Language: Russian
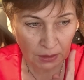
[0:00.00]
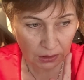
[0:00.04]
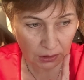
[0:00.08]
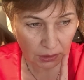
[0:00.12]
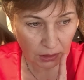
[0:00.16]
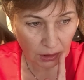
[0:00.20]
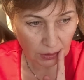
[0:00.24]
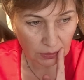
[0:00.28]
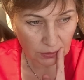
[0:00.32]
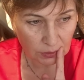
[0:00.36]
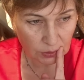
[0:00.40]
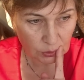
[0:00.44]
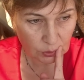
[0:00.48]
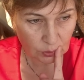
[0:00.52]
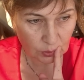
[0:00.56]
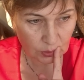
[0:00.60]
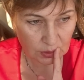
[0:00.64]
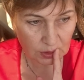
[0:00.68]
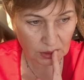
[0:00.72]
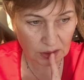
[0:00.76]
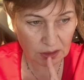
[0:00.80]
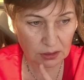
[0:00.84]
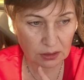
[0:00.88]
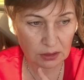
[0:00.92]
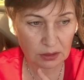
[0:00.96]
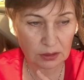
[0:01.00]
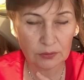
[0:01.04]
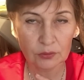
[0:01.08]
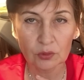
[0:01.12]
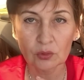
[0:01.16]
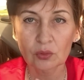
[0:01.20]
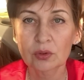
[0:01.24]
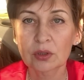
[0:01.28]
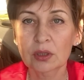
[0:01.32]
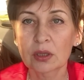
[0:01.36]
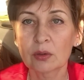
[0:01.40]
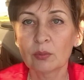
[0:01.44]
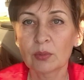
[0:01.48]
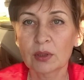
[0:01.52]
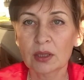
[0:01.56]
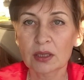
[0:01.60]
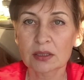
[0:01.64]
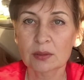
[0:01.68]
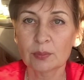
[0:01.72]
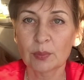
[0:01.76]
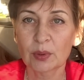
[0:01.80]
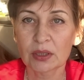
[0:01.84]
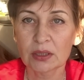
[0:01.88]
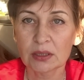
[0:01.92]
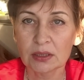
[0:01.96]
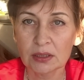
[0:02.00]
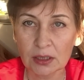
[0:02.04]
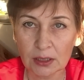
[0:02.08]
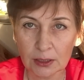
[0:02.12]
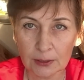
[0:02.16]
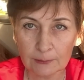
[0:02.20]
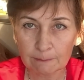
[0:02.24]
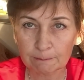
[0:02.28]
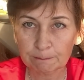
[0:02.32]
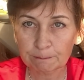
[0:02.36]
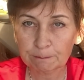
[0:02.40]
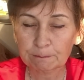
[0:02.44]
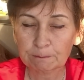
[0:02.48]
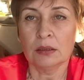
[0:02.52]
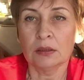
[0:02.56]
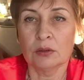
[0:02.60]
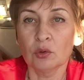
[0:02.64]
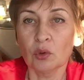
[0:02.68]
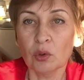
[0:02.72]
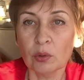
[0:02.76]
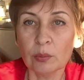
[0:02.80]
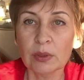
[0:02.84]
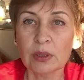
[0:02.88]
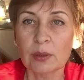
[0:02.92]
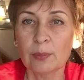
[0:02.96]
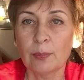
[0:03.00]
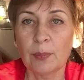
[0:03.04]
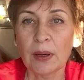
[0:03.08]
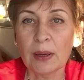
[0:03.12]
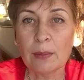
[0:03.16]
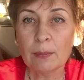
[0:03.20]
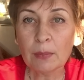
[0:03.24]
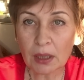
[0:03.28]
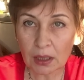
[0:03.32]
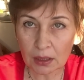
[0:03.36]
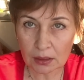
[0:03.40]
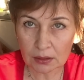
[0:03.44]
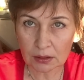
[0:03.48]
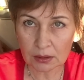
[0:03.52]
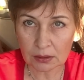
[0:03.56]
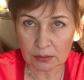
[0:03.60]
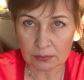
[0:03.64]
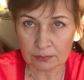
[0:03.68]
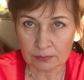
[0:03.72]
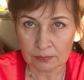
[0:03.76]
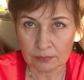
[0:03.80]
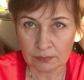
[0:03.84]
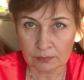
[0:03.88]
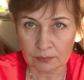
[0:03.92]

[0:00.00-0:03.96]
Да, еще, знаете, девчонки меня спросили, номер помады,